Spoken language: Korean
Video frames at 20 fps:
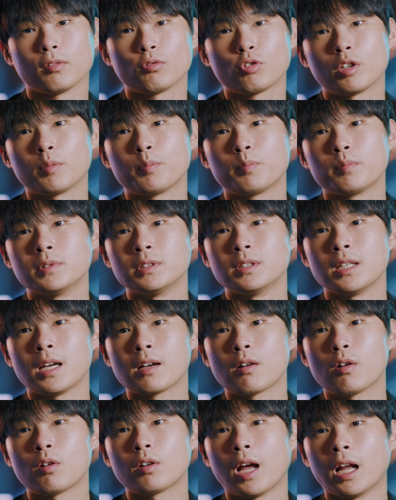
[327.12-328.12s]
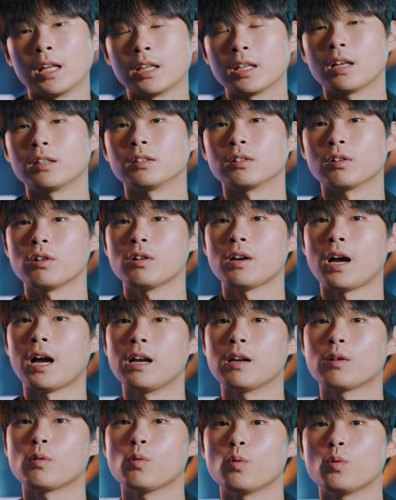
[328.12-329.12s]
투입을 한 건 아니라는 걸
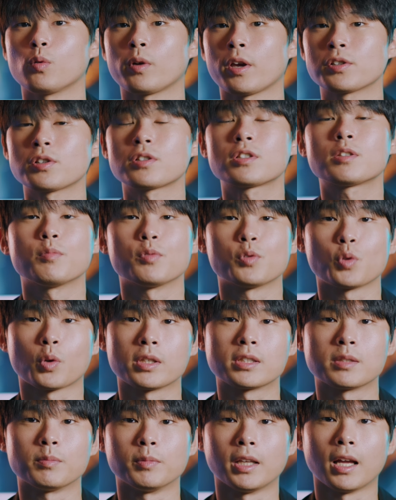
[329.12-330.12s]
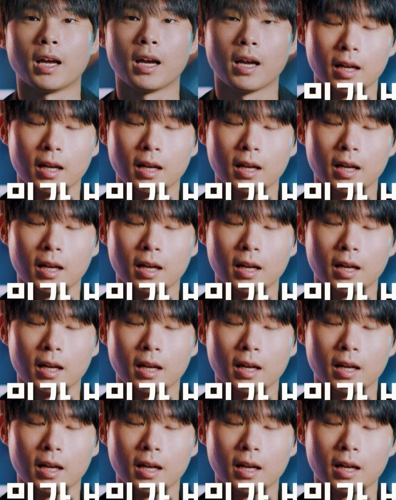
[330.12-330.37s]
알고 계셨으면 좋겠습니다.